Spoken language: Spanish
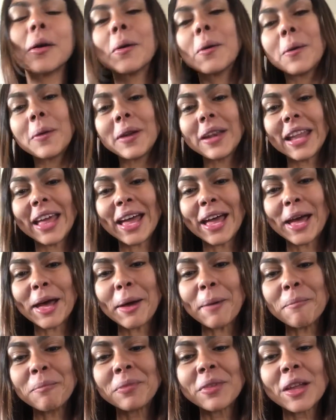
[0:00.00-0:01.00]

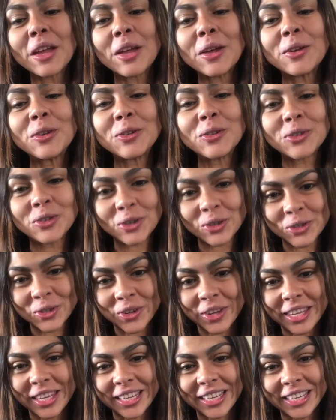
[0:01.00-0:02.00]
Hola, yo
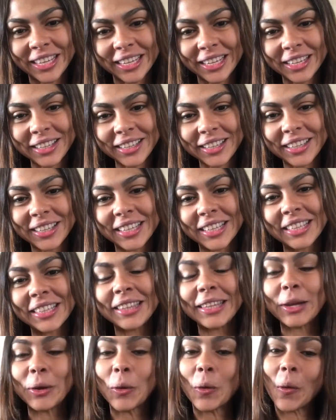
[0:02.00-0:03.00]
soy Ana,
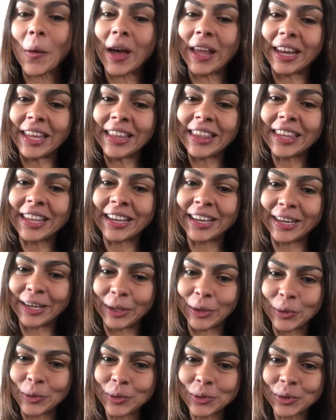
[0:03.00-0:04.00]
tengo 40
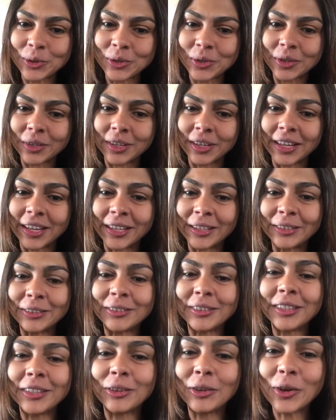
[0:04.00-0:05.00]
años,
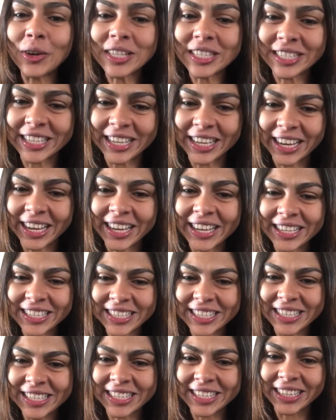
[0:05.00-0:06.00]
dos
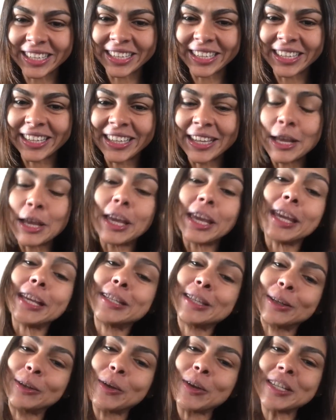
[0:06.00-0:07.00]
hijas, y
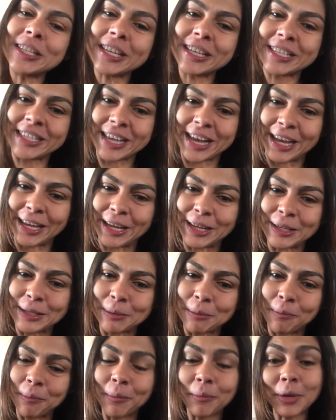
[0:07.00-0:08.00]
dos
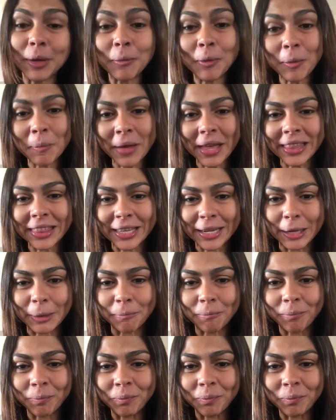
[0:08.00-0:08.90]
cesáreas, vivo en Madrid.